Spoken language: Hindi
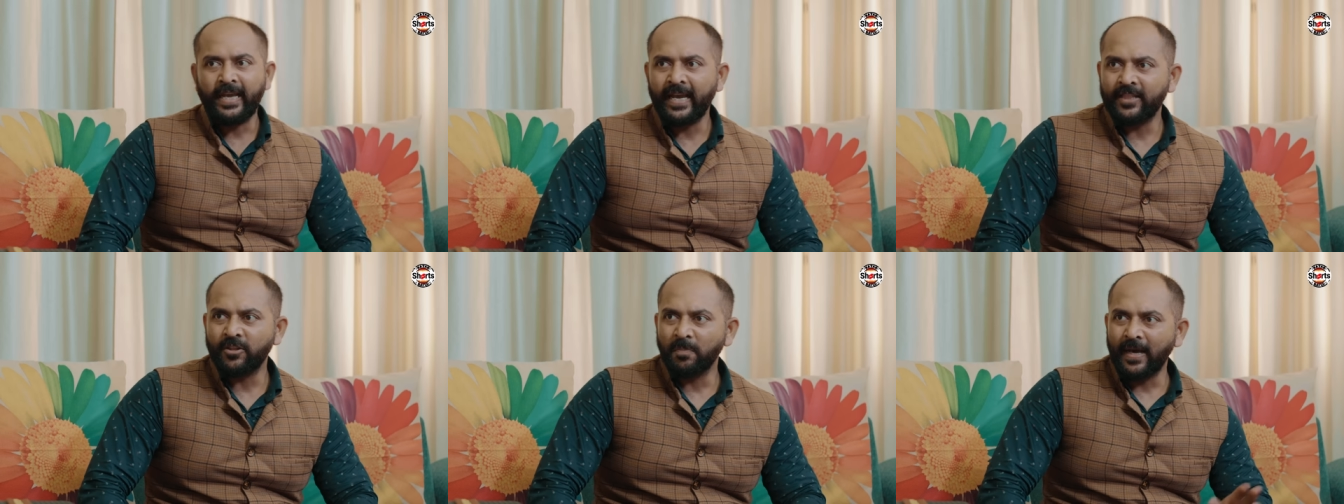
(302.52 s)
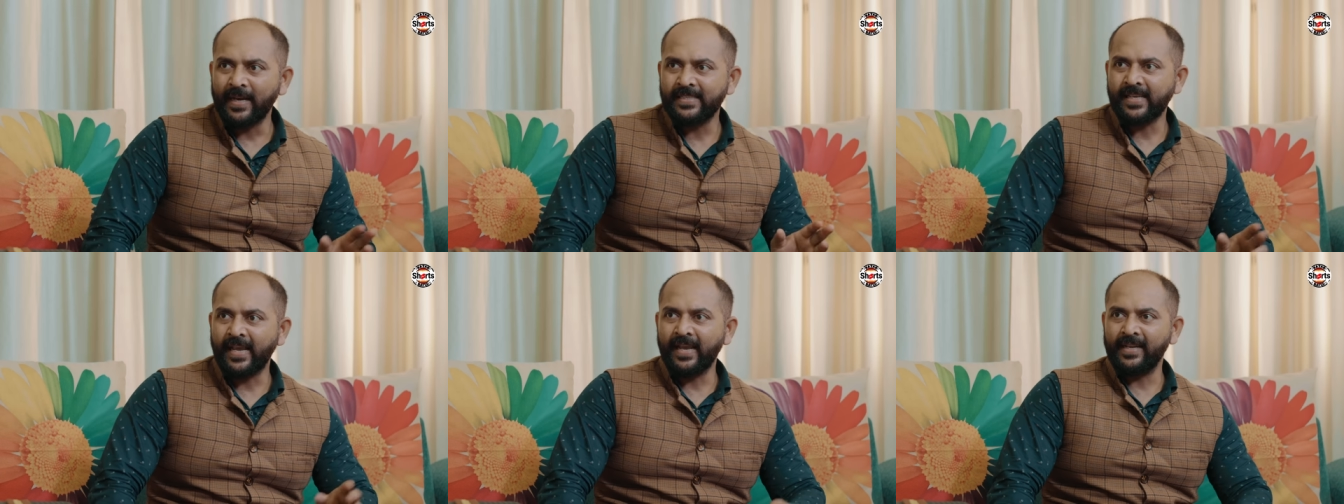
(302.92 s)
ये है
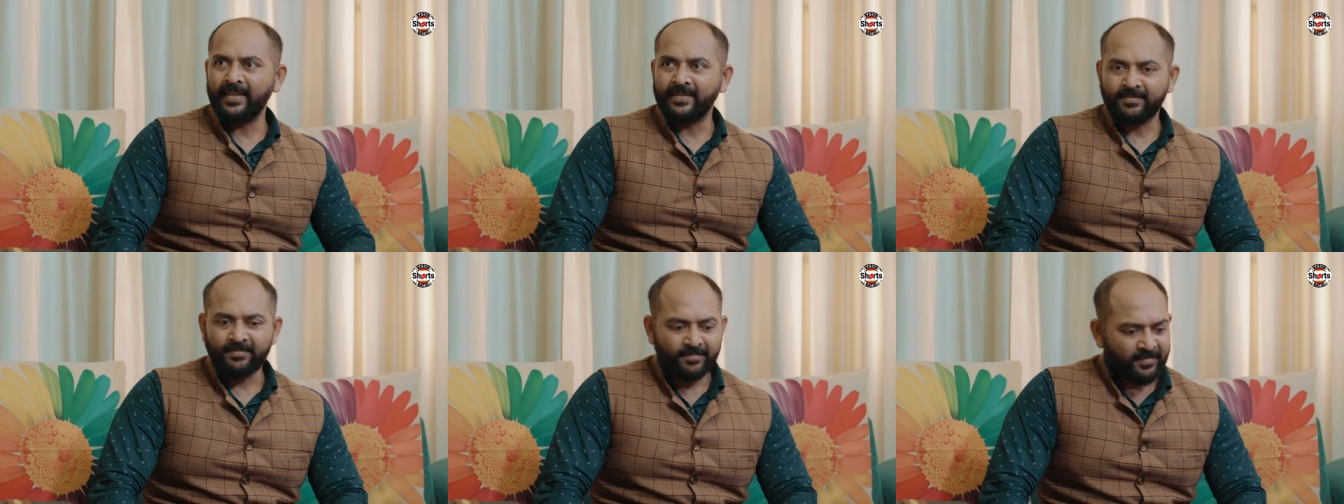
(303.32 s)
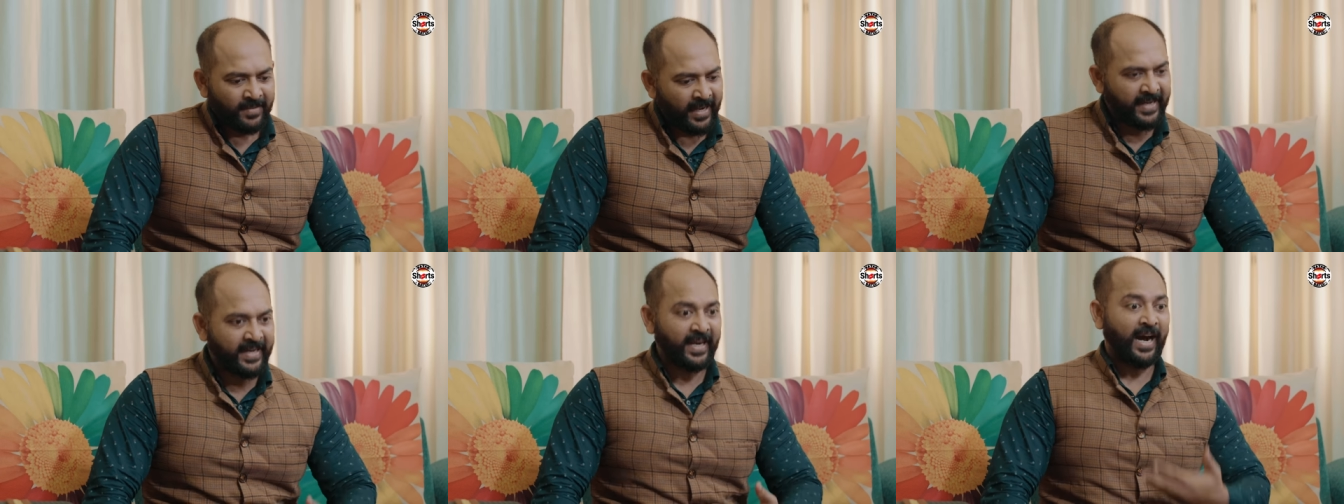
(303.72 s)
तुम्हारी सहेली
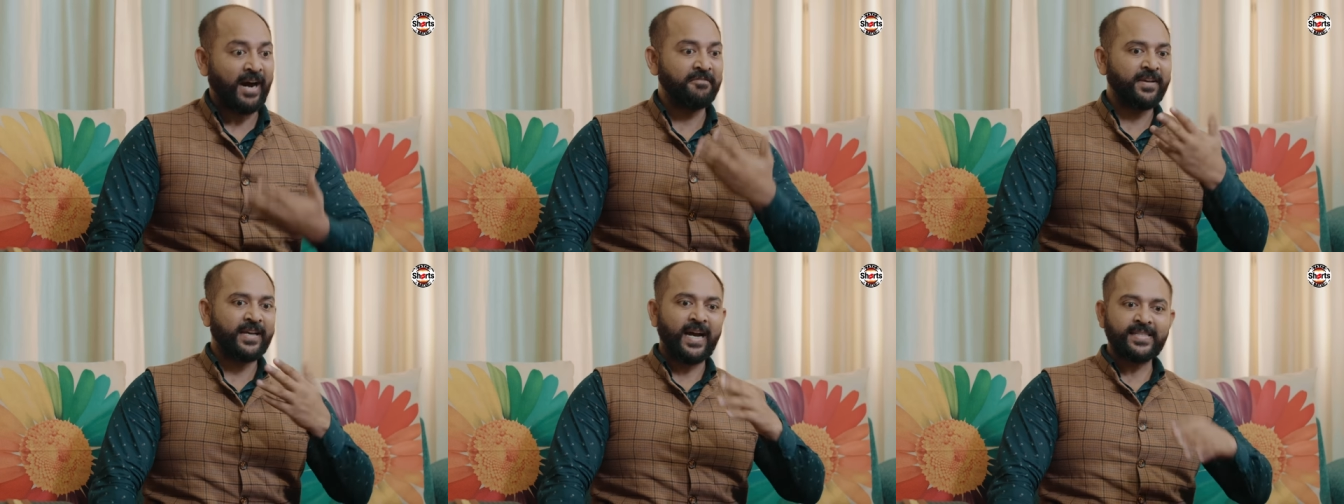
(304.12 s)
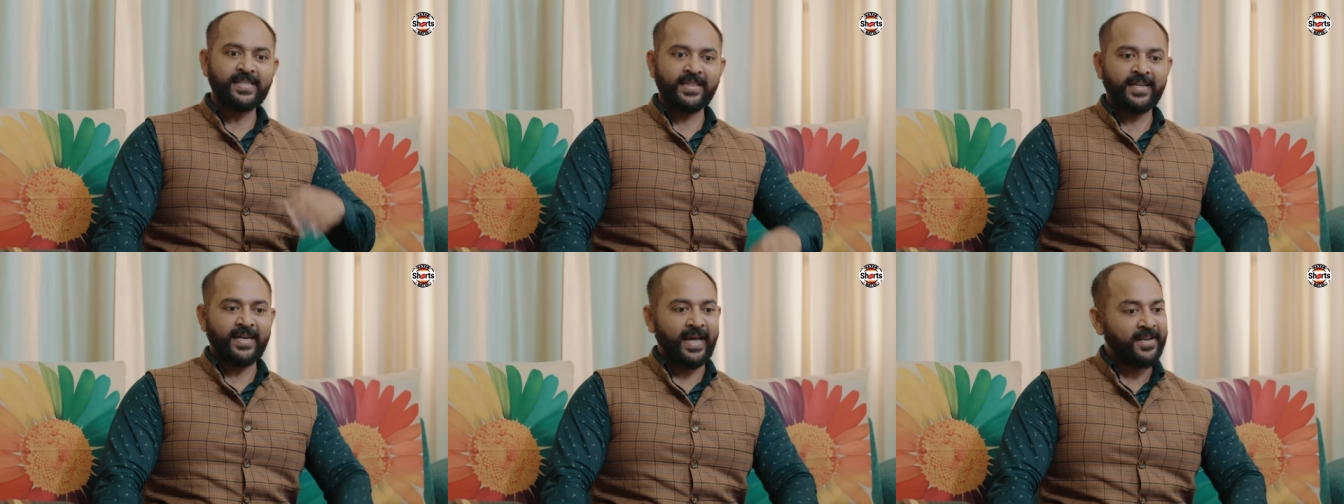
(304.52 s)
एक ग्राम विकास
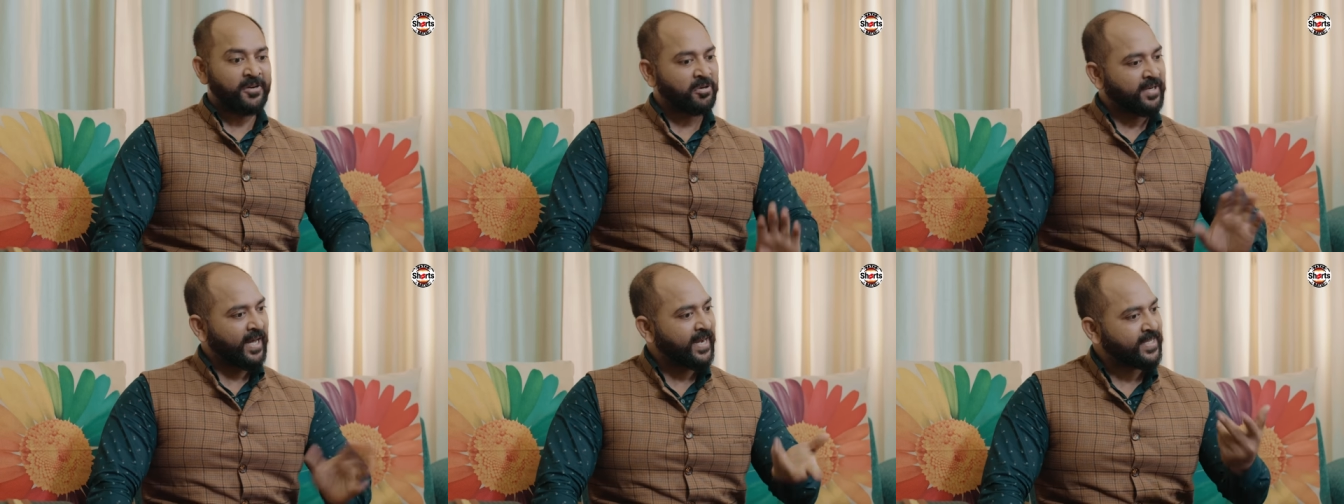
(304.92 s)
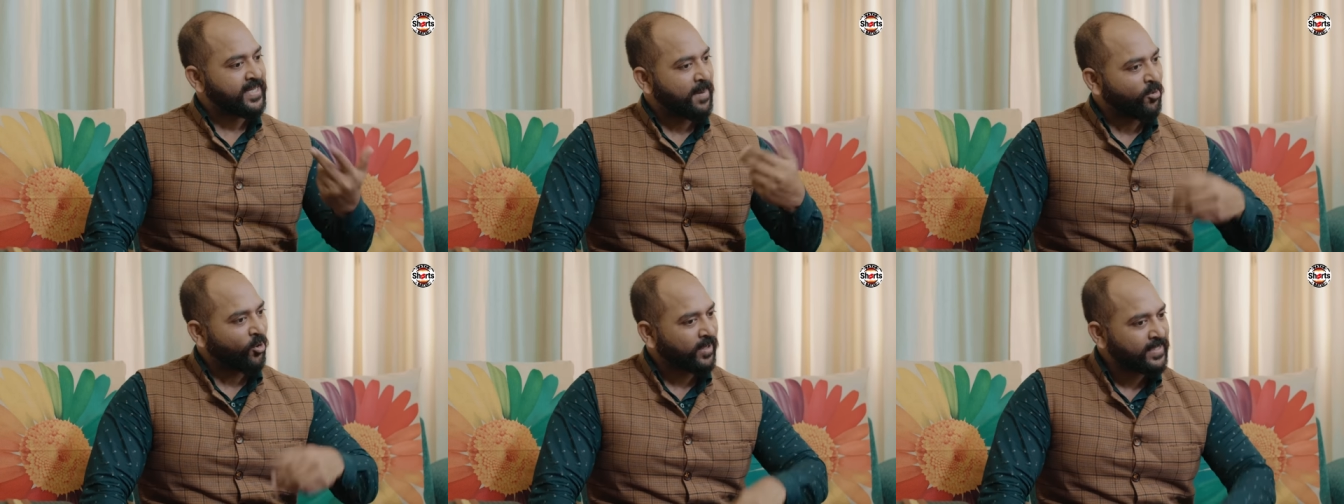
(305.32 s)
अधिकारी को
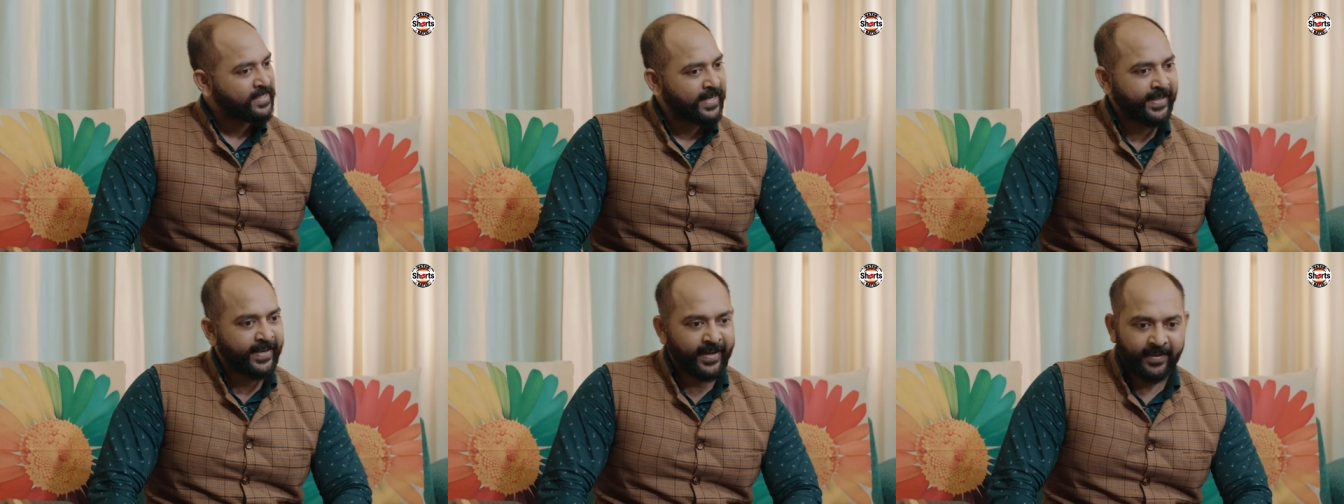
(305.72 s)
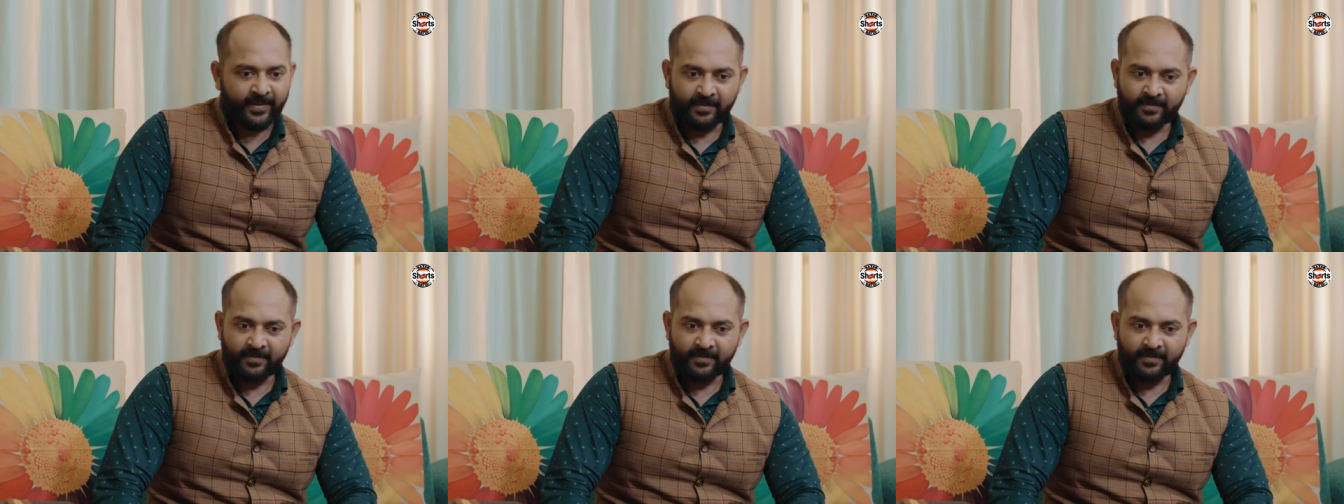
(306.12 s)
डाकिया बोल के चली गई